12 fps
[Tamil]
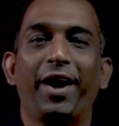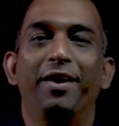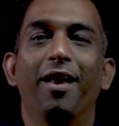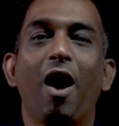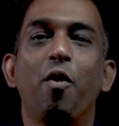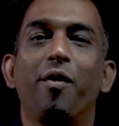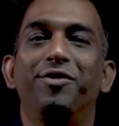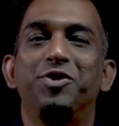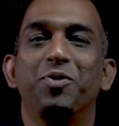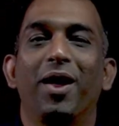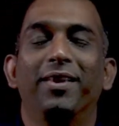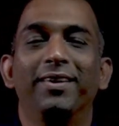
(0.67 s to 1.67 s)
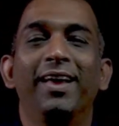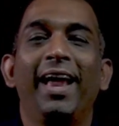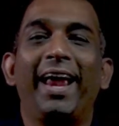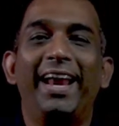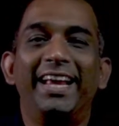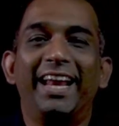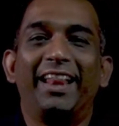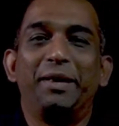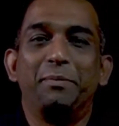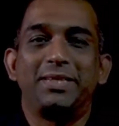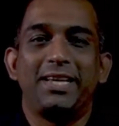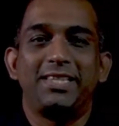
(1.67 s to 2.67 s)
நான் உங்கள் விஸ்வநாதன் இன்றைக்கி
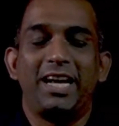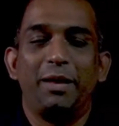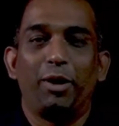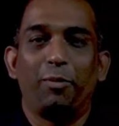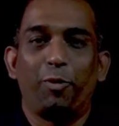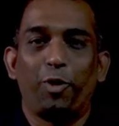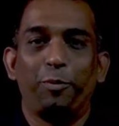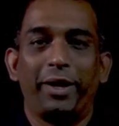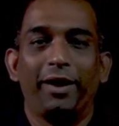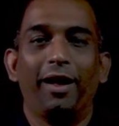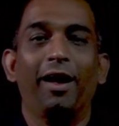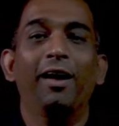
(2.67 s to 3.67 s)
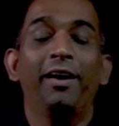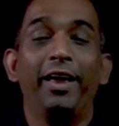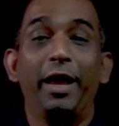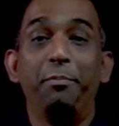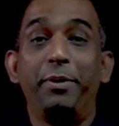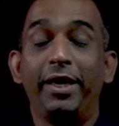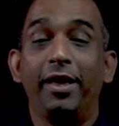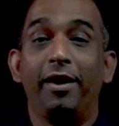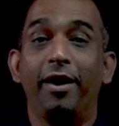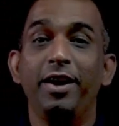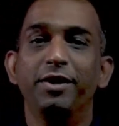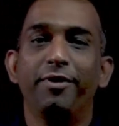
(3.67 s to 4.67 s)
நத்திங் பட் சயின்ஸில் என்ன பார்க்க போகிறோம் அப்படின்னா எப்படி
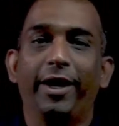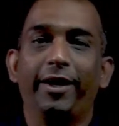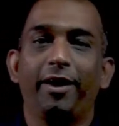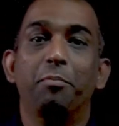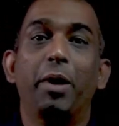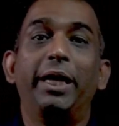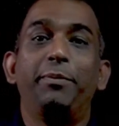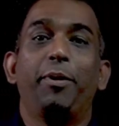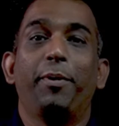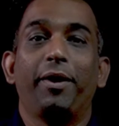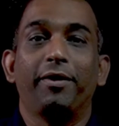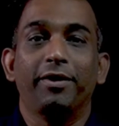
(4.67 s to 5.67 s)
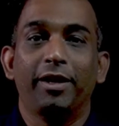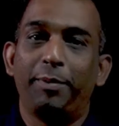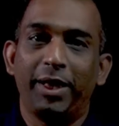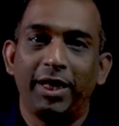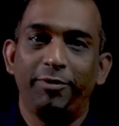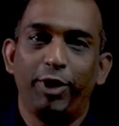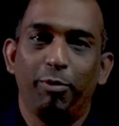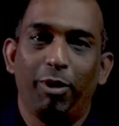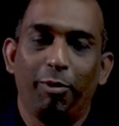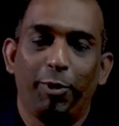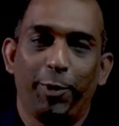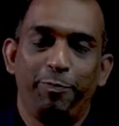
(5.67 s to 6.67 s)
ரெண்டு வெக்டரை மல்டிப்ளை பண்ணுறது அப்படி தான் இந்த வீடியோவில்
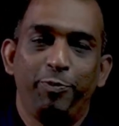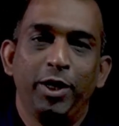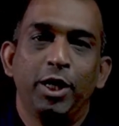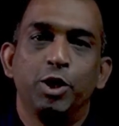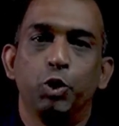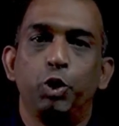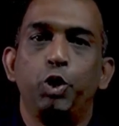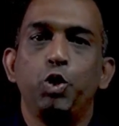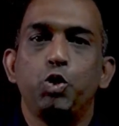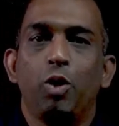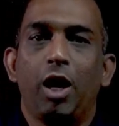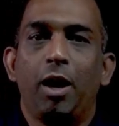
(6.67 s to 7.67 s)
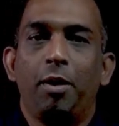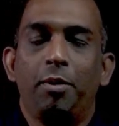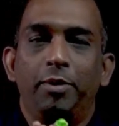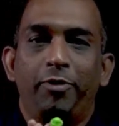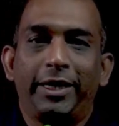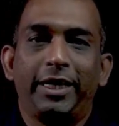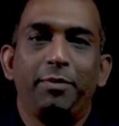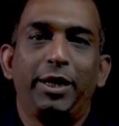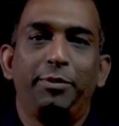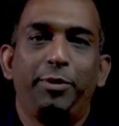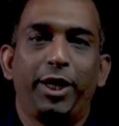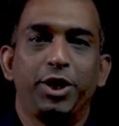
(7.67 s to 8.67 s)
பார்க்க போகிறோம் ஸோ யூஸ்வலாக வெக்டர்
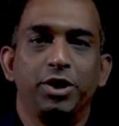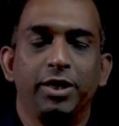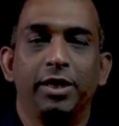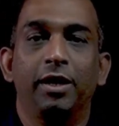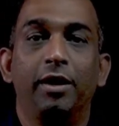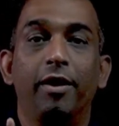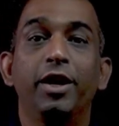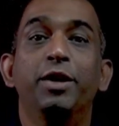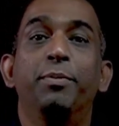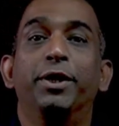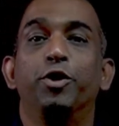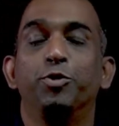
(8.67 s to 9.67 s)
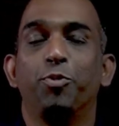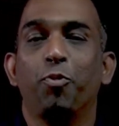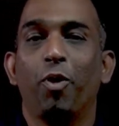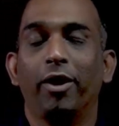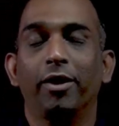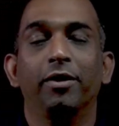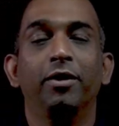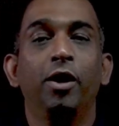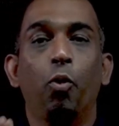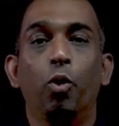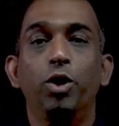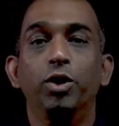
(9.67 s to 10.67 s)
மல்டிப்ளிகேஷனுக்கு ரெண்டு மெத்தட் யூஸ் பண்ணுவாங்க
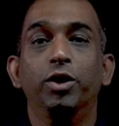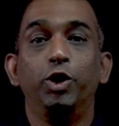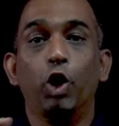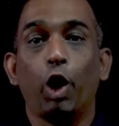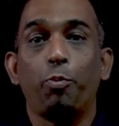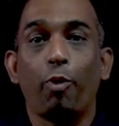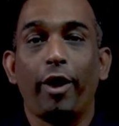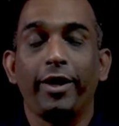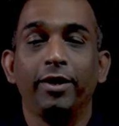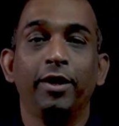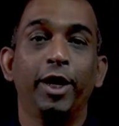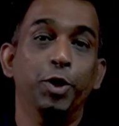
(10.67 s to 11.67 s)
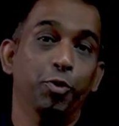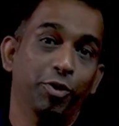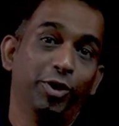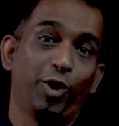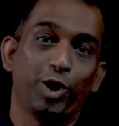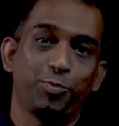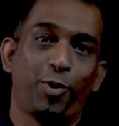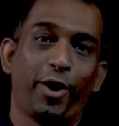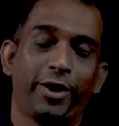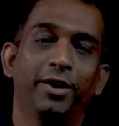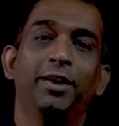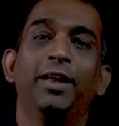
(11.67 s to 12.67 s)
ஒன்று டாட் ப்ராடக்ட் இன்னொன்று கிராஸ்
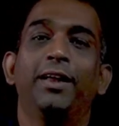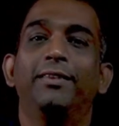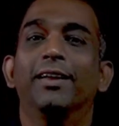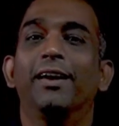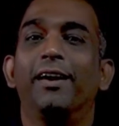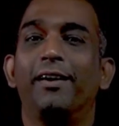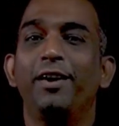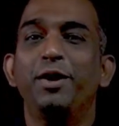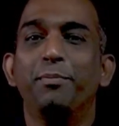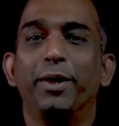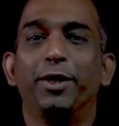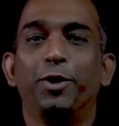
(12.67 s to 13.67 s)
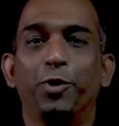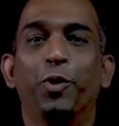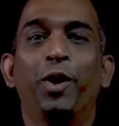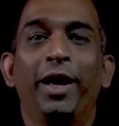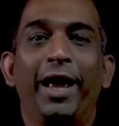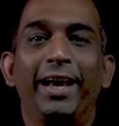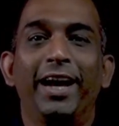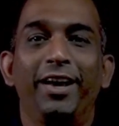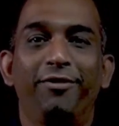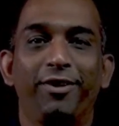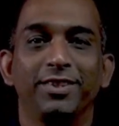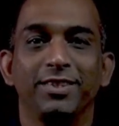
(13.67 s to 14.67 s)
ப்ராடக்ட் இந்த ரெண்டு மெத்தடுக்கும் என்ன
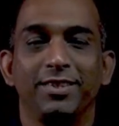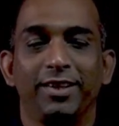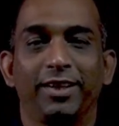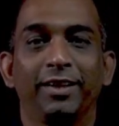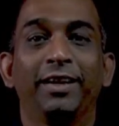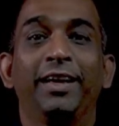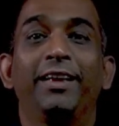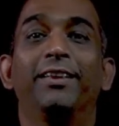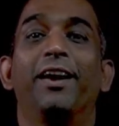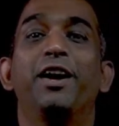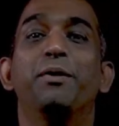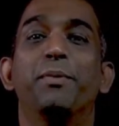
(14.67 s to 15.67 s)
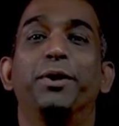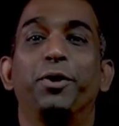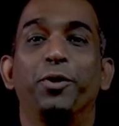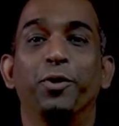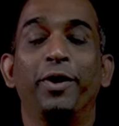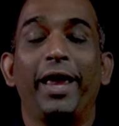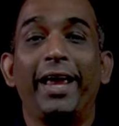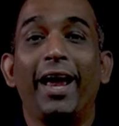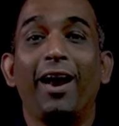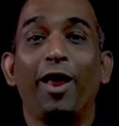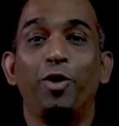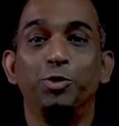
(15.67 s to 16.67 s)
டிஃப்ரென்சஸ் இருக்குது இந்த ரெண்டு மெத்தடையும்
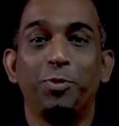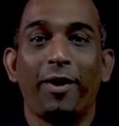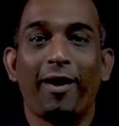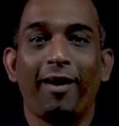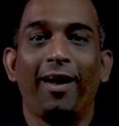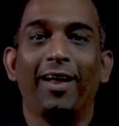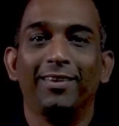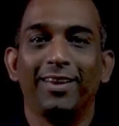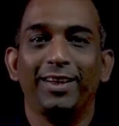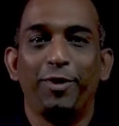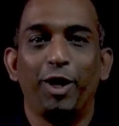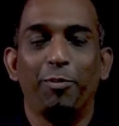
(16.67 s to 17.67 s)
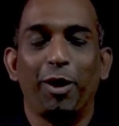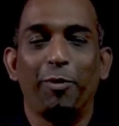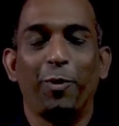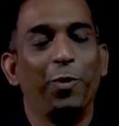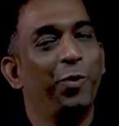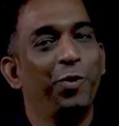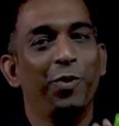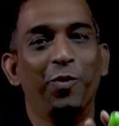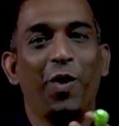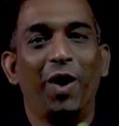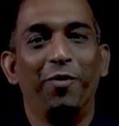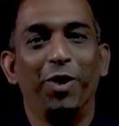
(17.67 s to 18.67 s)
எங்கெங்கெல்லாம் யூஸ் பண்ணுறாங்க அதுதான் இந்த வீடியோவில் பார்க்க போகிறோம்
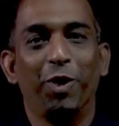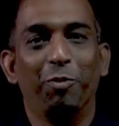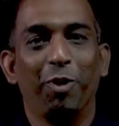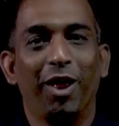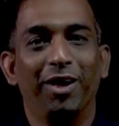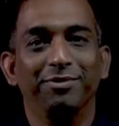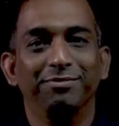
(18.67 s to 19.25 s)
வாங்க வீடியோக்குள்ளே போகலாம்